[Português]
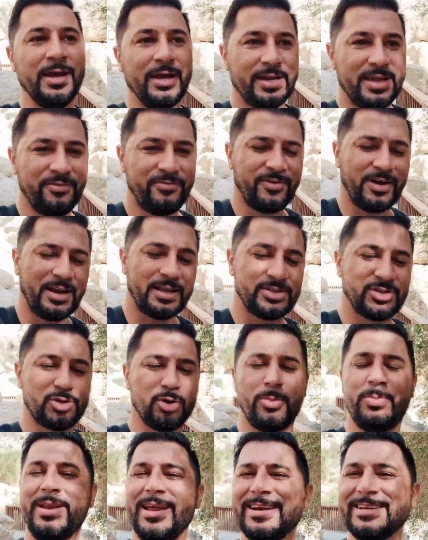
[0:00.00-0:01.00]
que fala
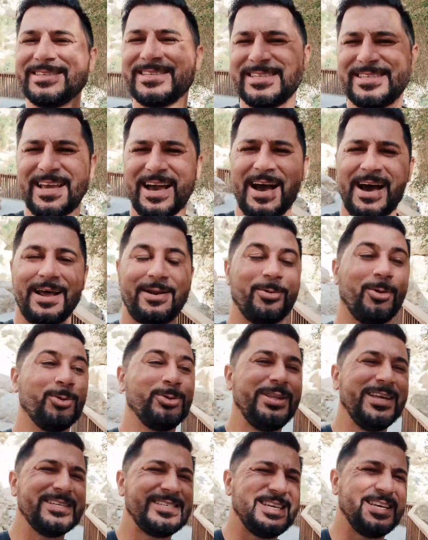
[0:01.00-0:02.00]
sobre ansiar ou
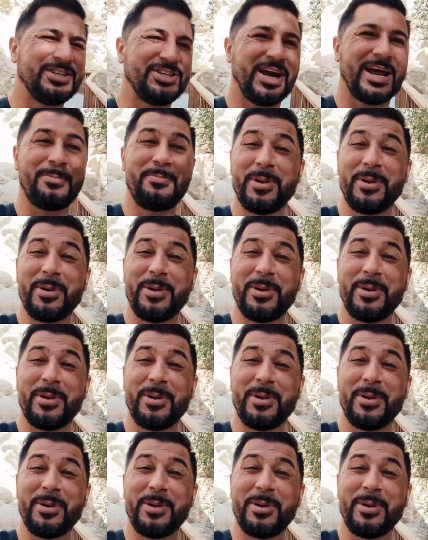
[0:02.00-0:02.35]
desejar